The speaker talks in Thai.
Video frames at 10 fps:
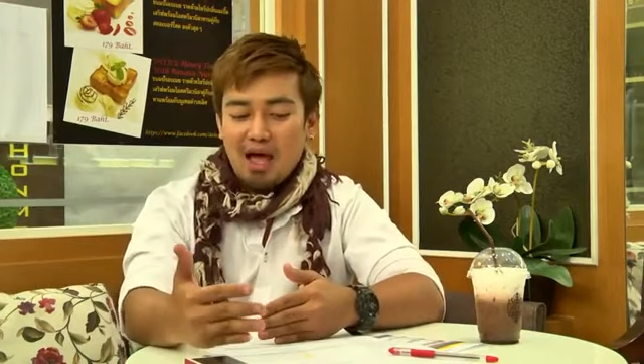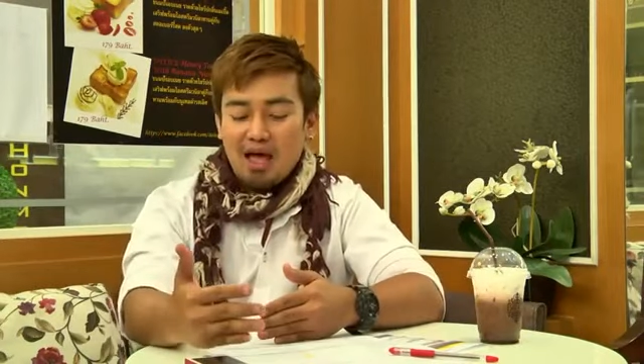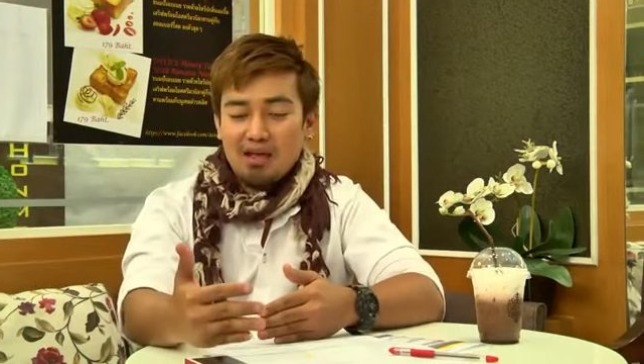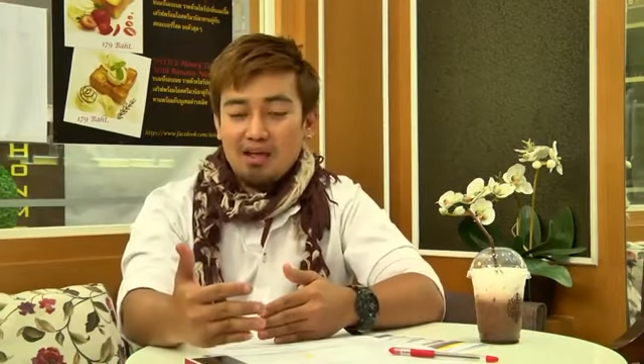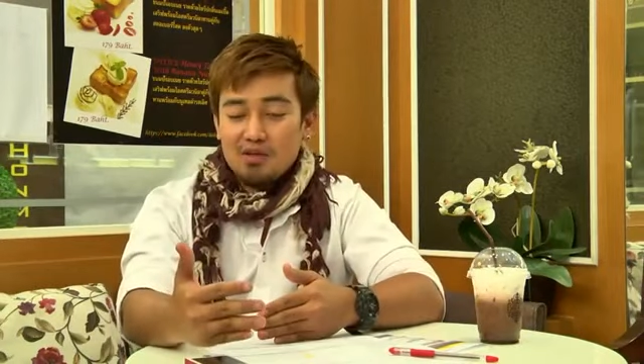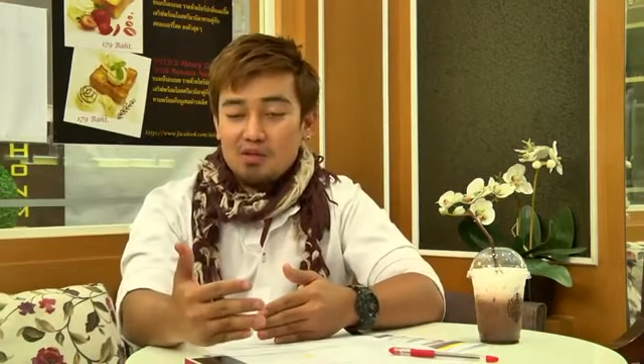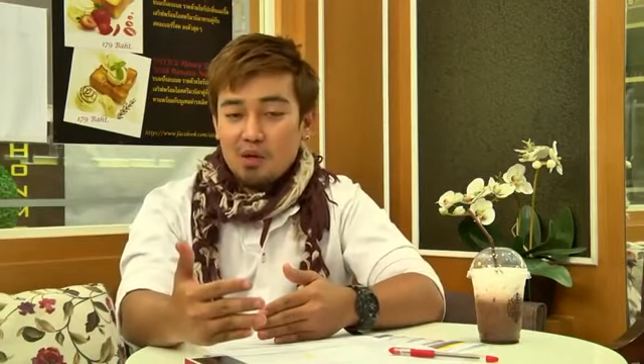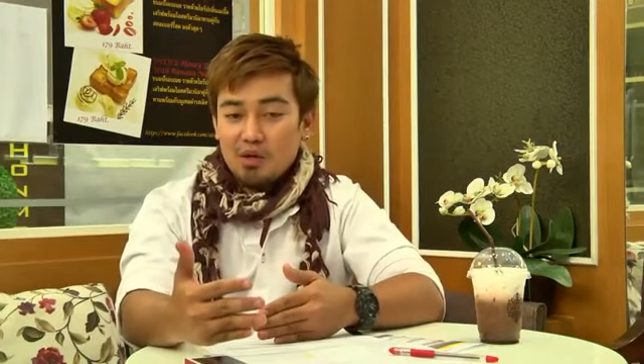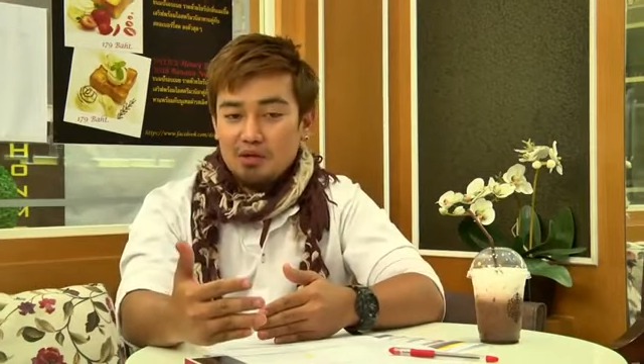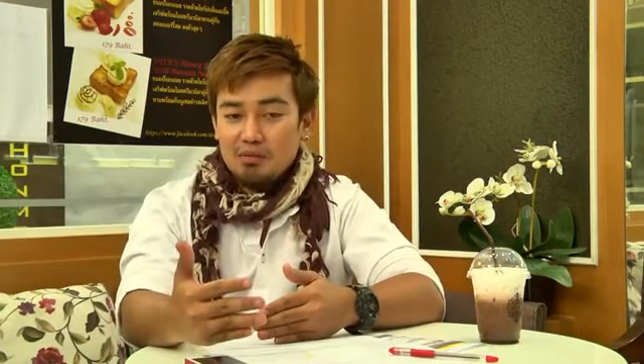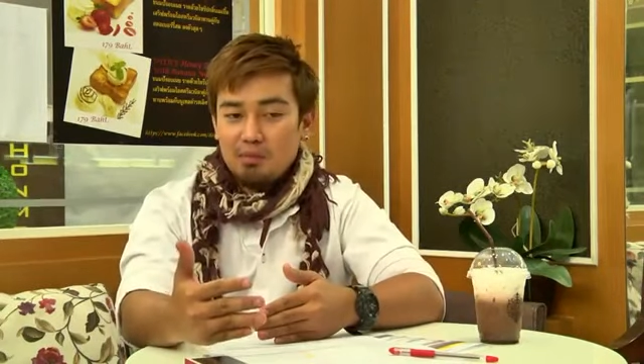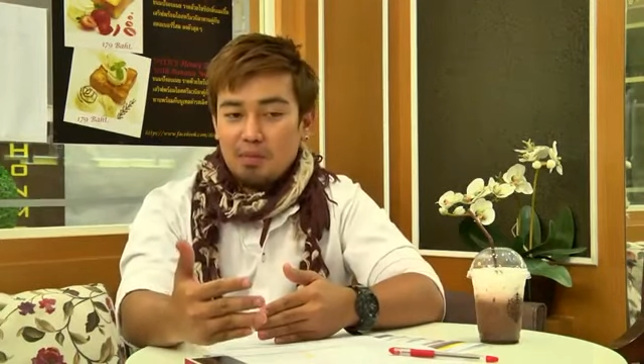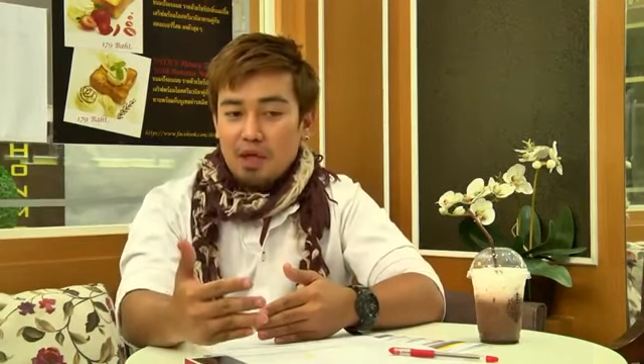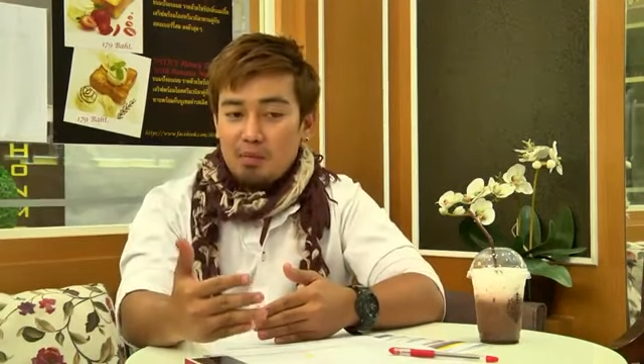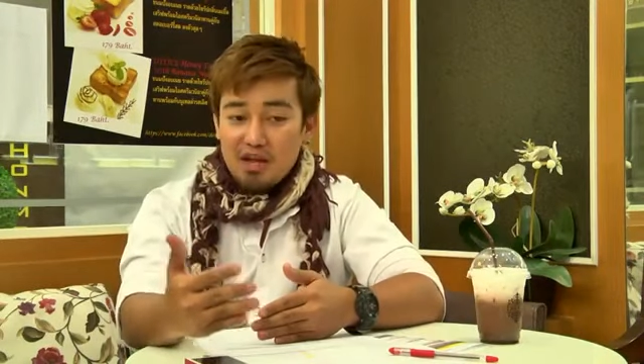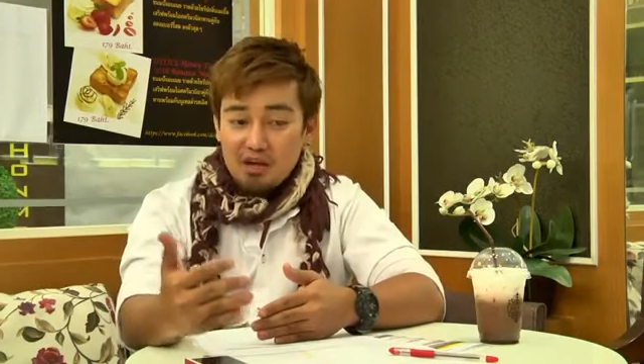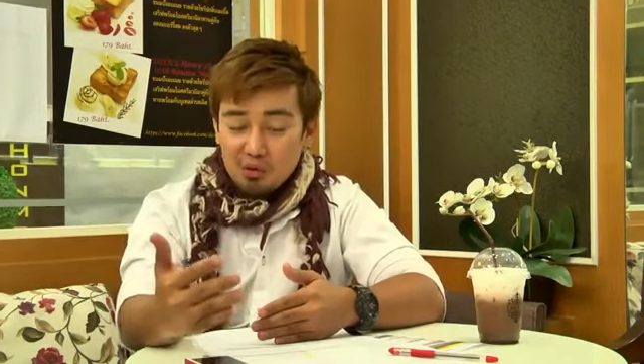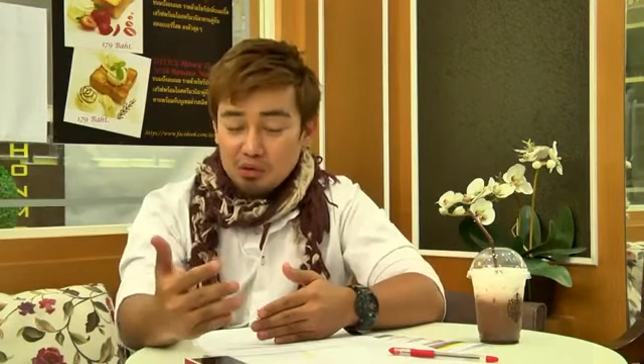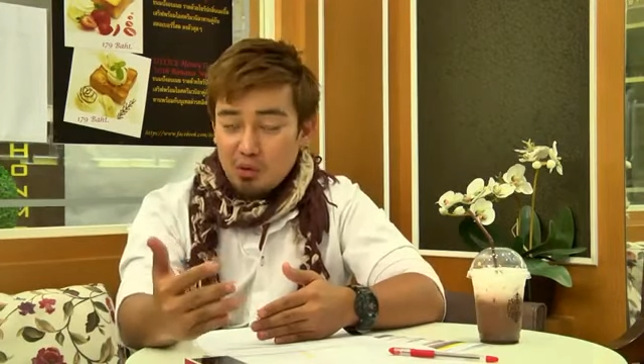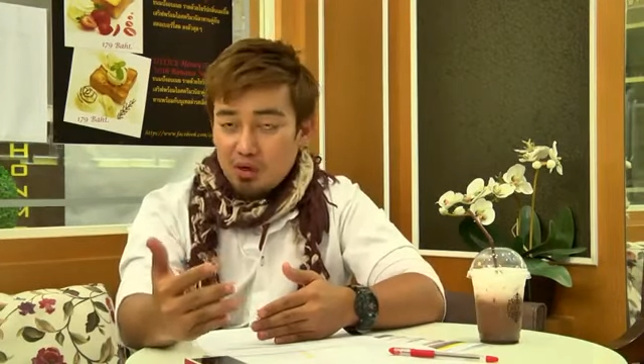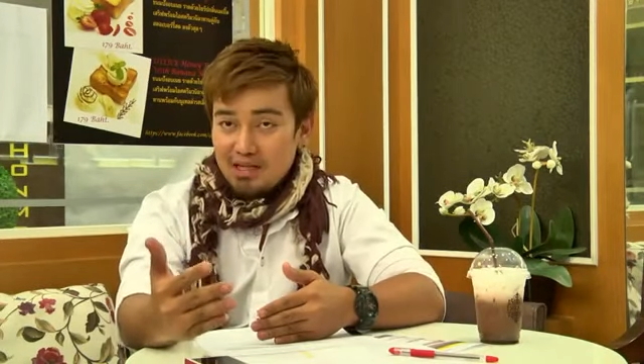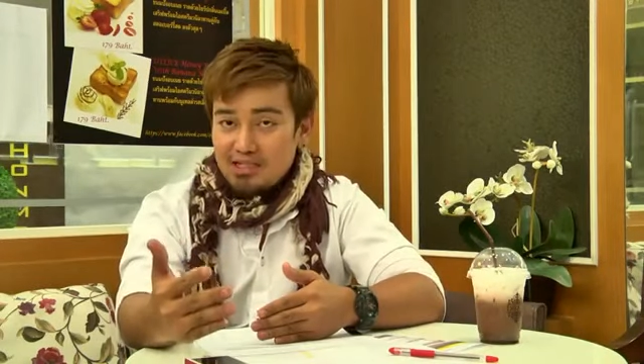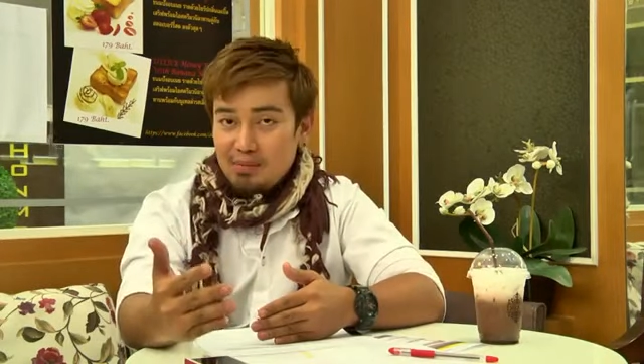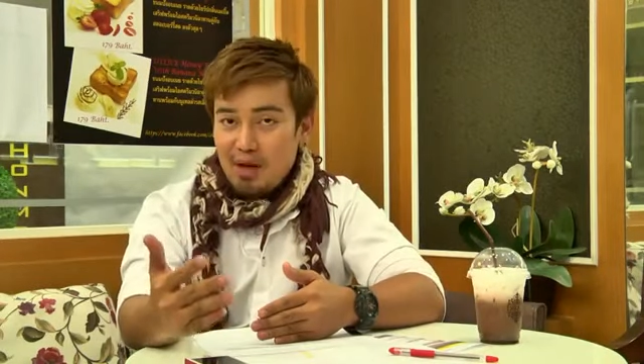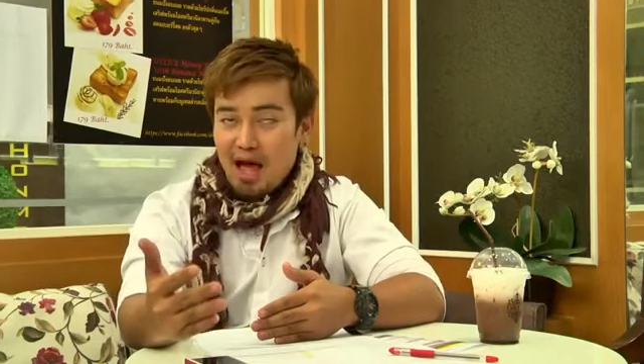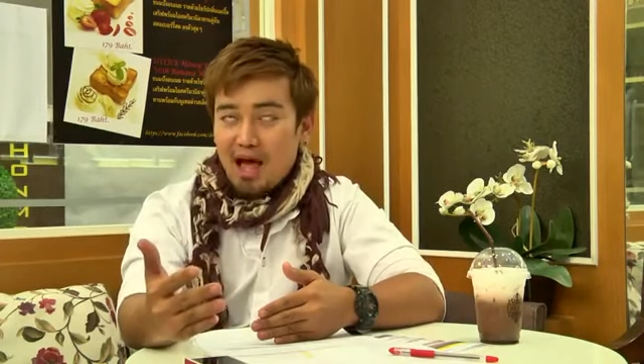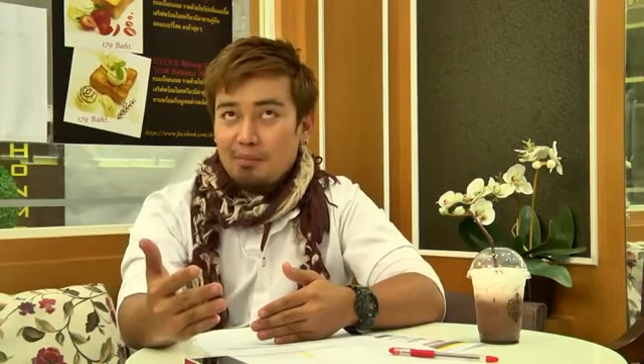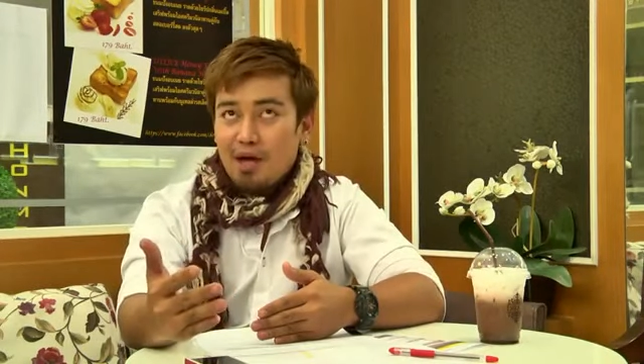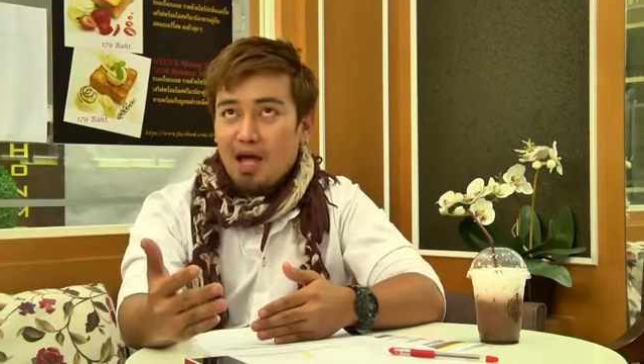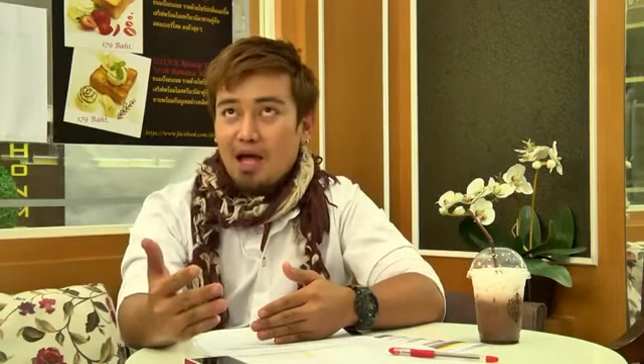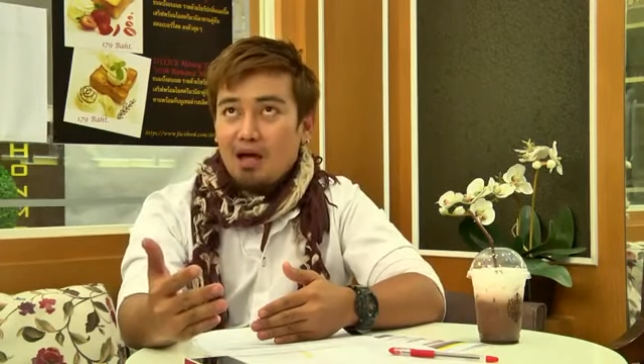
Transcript: มาจนไม่รู้ตัวเลยจนผ่านมา